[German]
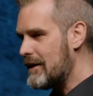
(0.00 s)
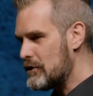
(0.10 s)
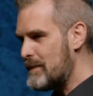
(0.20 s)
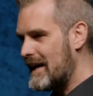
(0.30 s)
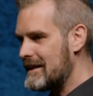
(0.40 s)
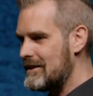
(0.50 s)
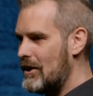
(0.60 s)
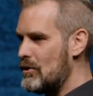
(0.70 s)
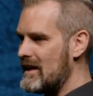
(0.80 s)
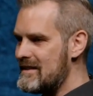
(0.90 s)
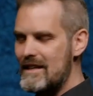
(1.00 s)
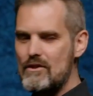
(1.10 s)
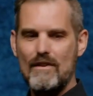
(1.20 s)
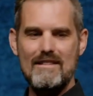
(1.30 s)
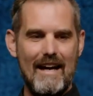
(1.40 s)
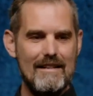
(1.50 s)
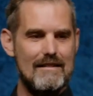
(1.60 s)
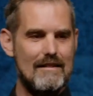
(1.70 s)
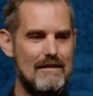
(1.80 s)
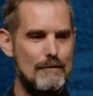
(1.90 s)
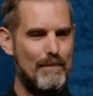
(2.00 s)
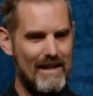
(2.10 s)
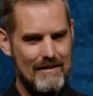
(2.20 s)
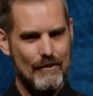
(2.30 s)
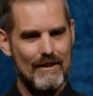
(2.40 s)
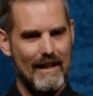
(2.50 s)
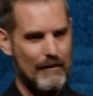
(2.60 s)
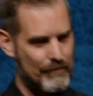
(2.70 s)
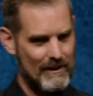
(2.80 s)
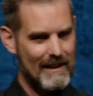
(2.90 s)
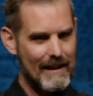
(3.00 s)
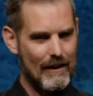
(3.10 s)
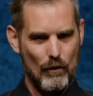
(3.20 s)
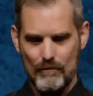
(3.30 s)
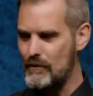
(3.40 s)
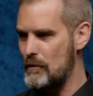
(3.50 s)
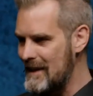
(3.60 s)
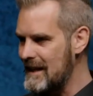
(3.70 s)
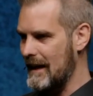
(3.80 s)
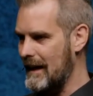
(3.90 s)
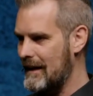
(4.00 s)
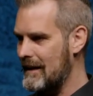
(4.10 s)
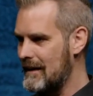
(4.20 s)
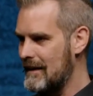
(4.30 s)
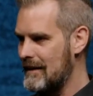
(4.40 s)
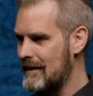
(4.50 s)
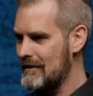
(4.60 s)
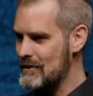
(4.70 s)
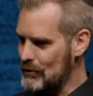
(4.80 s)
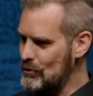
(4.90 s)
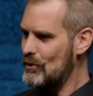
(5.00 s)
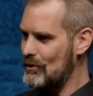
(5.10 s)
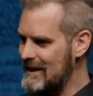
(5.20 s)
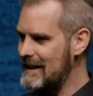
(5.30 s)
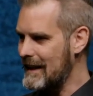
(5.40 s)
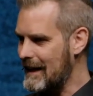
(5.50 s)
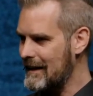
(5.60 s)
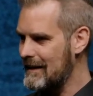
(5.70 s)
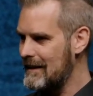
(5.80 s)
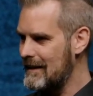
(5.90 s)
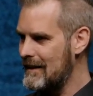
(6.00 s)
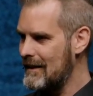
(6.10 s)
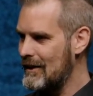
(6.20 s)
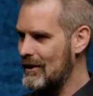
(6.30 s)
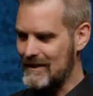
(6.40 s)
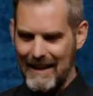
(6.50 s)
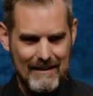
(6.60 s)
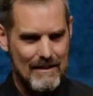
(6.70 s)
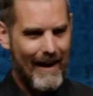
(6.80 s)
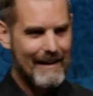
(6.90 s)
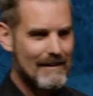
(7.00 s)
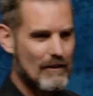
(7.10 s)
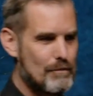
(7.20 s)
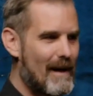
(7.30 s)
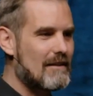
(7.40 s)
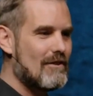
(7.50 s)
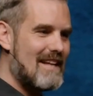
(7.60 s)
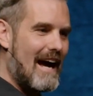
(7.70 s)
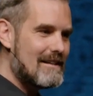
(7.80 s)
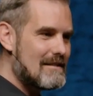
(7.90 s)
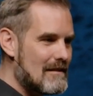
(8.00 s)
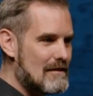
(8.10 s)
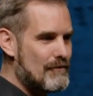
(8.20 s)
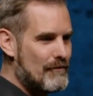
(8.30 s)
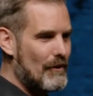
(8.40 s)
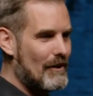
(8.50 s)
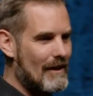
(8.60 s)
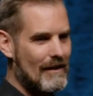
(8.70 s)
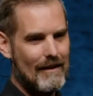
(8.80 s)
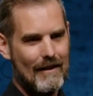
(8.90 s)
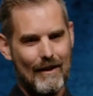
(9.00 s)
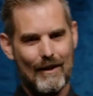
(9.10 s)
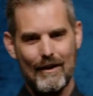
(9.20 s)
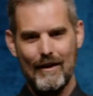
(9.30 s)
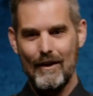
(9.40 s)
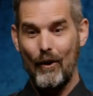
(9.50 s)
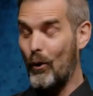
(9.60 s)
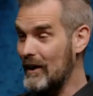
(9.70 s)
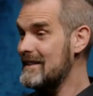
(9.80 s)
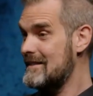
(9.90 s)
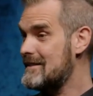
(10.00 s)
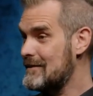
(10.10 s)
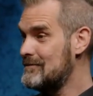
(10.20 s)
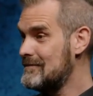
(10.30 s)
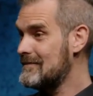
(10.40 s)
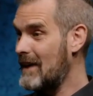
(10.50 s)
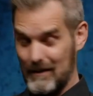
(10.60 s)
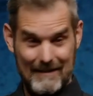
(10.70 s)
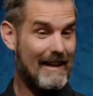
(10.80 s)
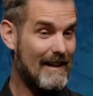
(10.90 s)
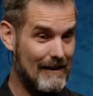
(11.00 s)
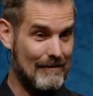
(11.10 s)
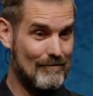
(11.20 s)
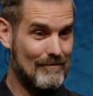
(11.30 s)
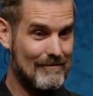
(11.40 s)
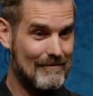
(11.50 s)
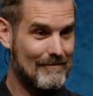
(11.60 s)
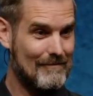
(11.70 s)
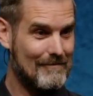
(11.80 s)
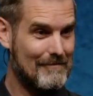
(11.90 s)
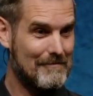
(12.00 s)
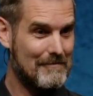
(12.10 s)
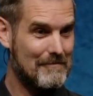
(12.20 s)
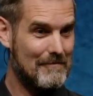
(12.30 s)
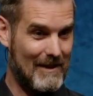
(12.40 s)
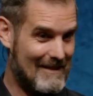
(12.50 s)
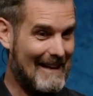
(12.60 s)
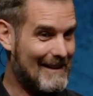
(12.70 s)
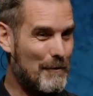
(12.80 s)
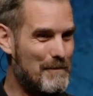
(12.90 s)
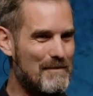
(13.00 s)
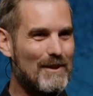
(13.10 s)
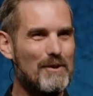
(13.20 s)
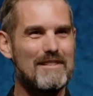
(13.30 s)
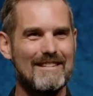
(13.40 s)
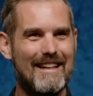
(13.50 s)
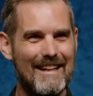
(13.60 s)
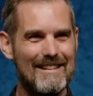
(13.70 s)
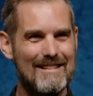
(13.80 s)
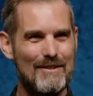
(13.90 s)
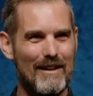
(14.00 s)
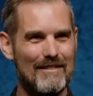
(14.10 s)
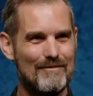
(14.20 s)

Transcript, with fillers: Aspekte anschauen. Zuerst, was heißt das persönlich für dich und für mich? So du und ich. Und dann einen zweiten Aspekt, was heißt das für uns als Killer? Weil das hat auch etwas mit uns als Killer zu tun.